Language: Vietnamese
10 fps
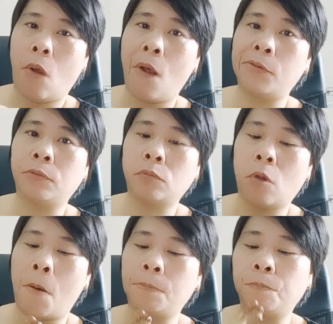3.
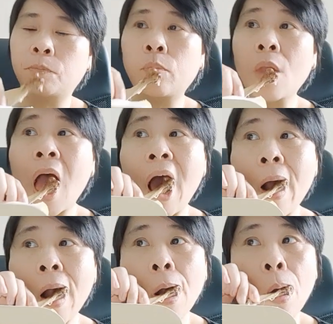Địa điểm
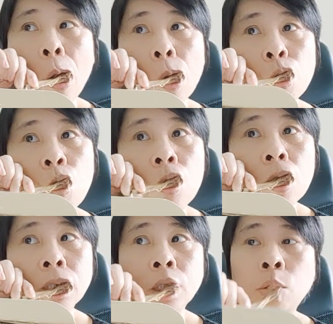nộp hồ sơ khai
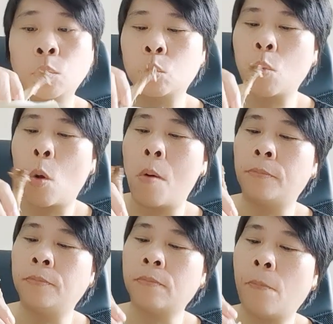thuế đối với
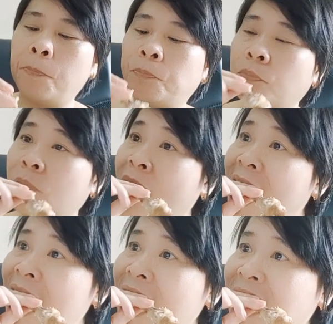hàng hóa xuất
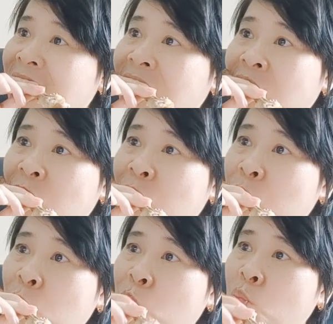khẩu, nhập khẩu
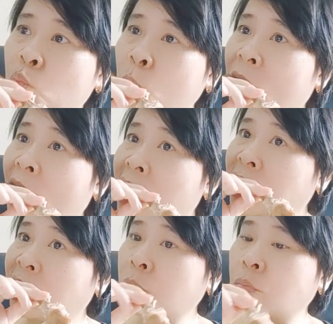thực hiện theo
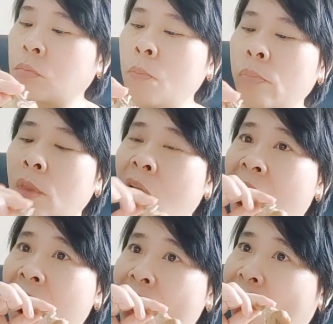quy định của
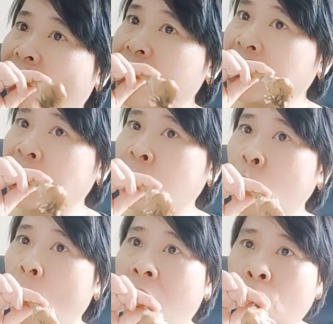luật hải quan.
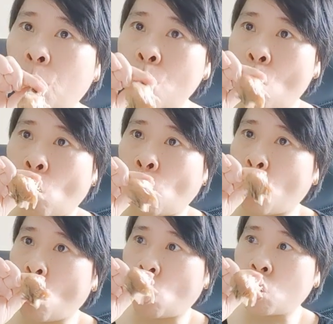
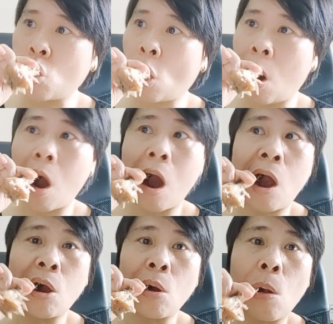4. Chính
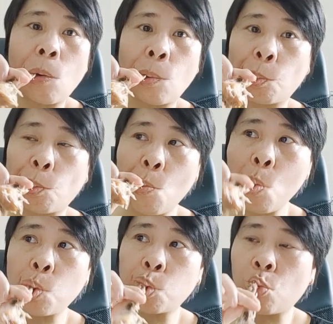phủ quy định địa
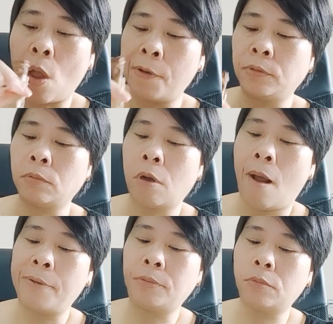điểm nộp hồ sơ
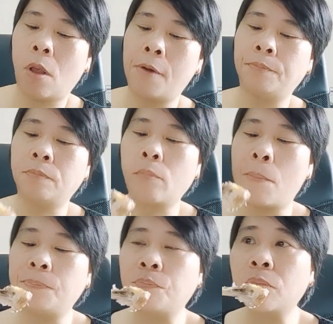khai thuế đối
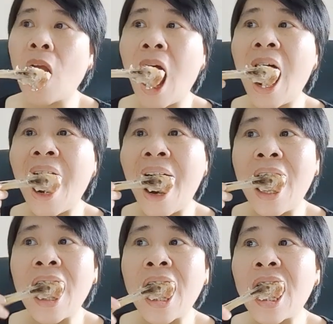với các trường hợp
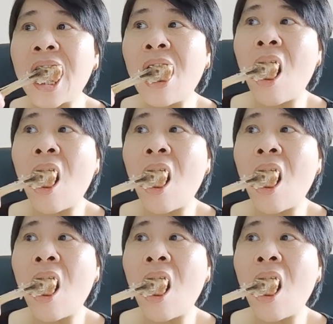sau đây.